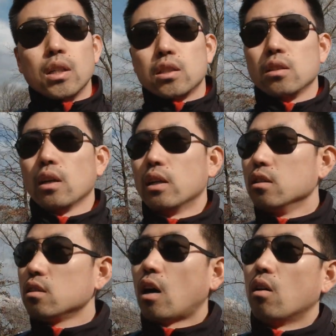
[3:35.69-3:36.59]
是
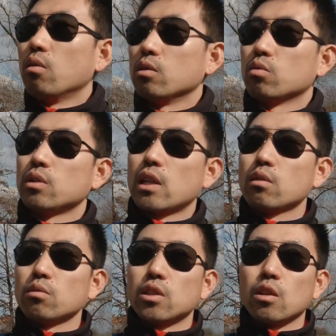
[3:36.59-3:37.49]
很少会出现
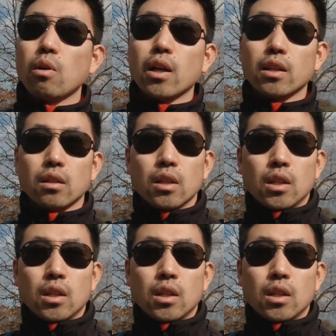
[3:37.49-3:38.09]
这种情况的。